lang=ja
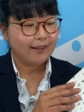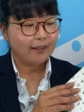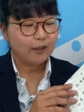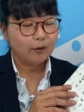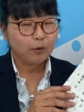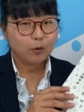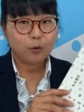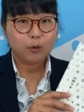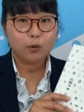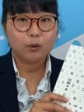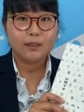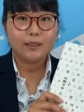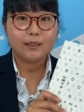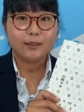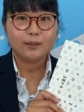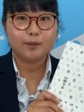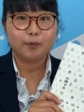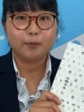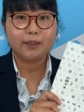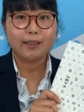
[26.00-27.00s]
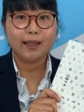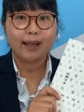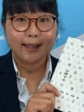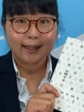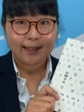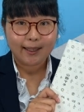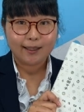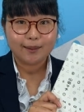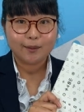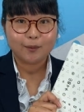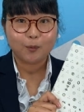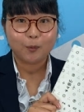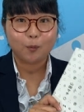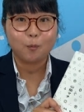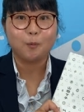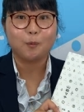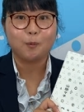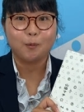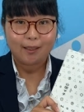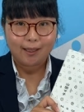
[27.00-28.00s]
ここに住みたいなと
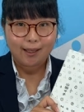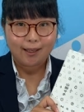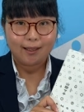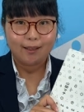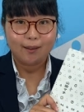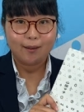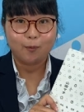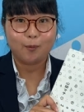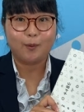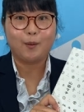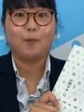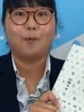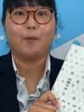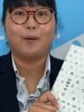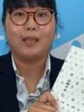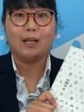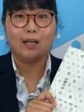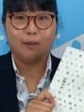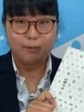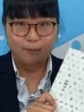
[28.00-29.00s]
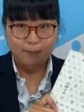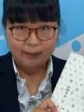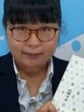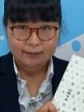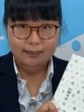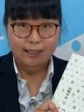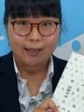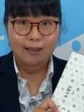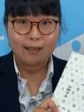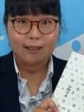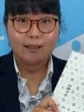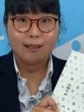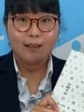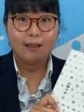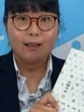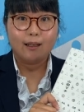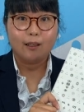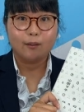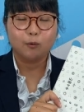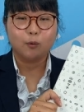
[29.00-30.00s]
思ってこれを選びました
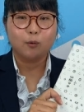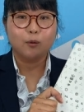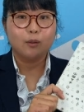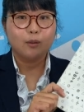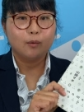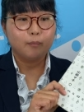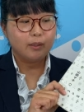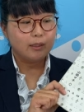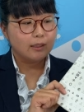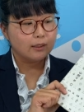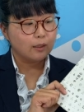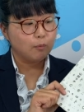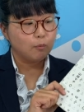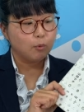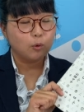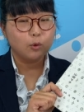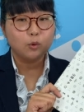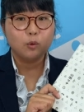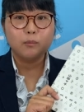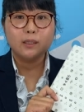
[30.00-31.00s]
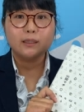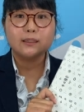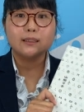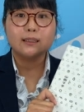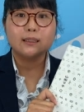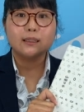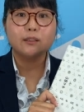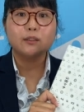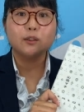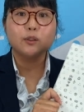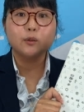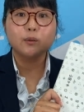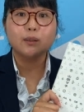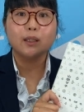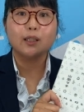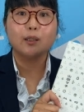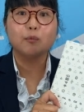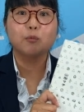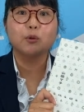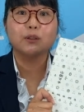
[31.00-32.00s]
あの皆さんもこの街にいるような
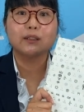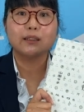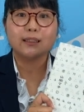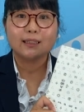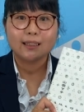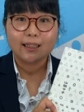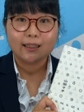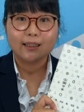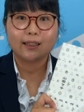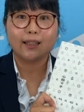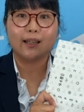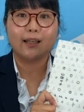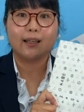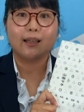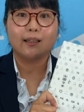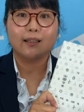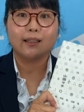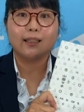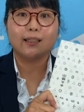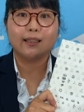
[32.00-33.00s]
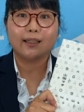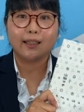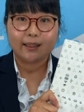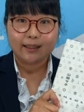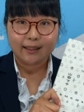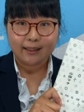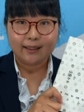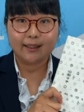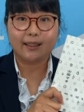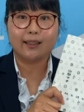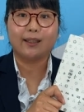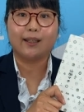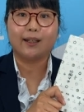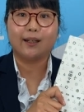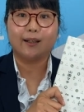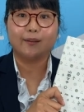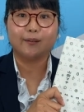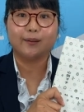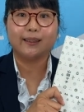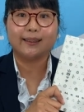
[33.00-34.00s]
気持ちになって聞いていただけた
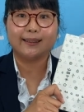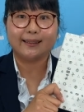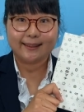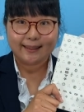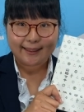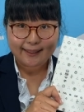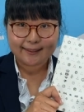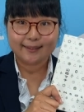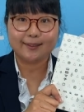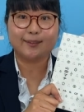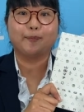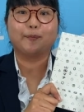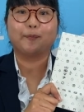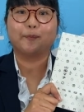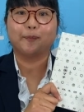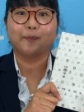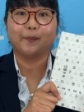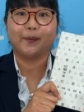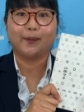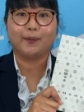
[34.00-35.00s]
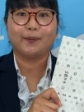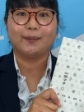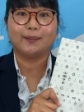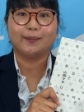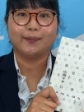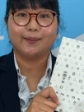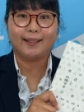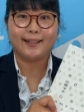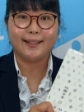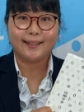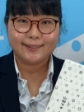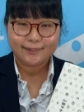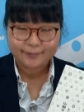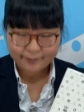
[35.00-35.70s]
ら嬉しいです。よろしくお願いし